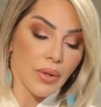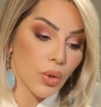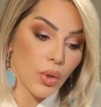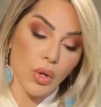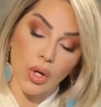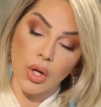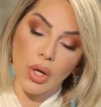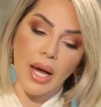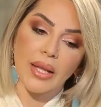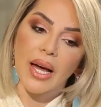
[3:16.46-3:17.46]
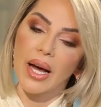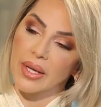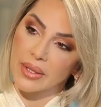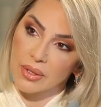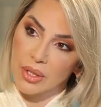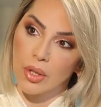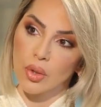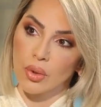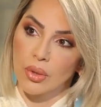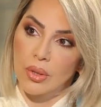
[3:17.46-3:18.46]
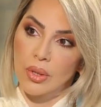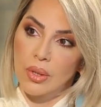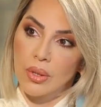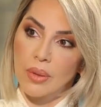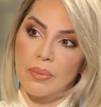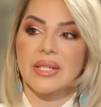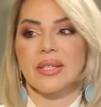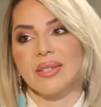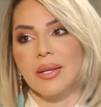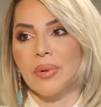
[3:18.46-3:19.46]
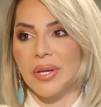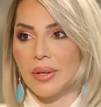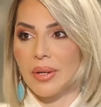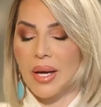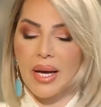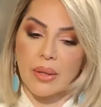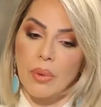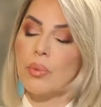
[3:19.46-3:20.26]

اللي الاذى انا حرد له بس انتبهي انا ما